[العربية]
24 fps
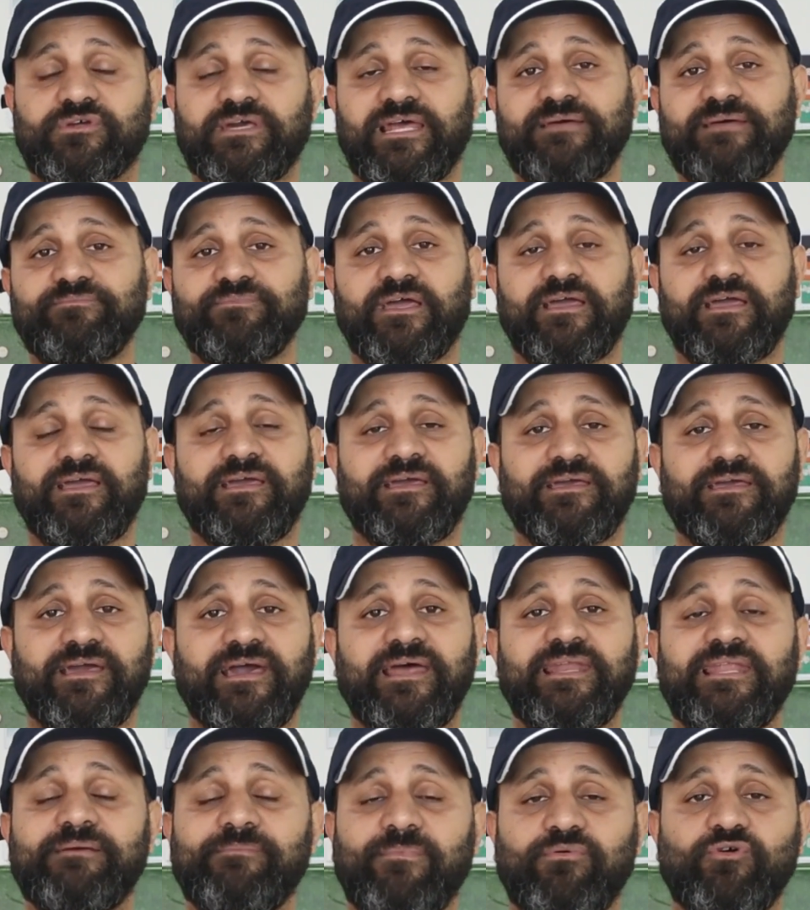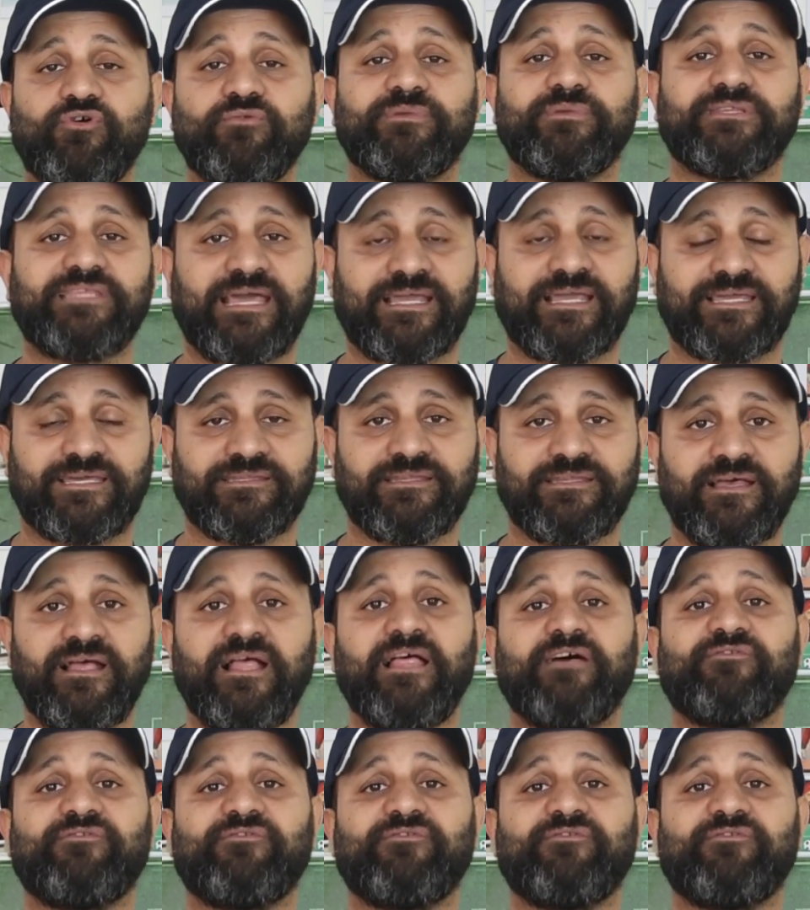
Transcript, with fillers: الكلام ده آه، الا لما بكون متاكد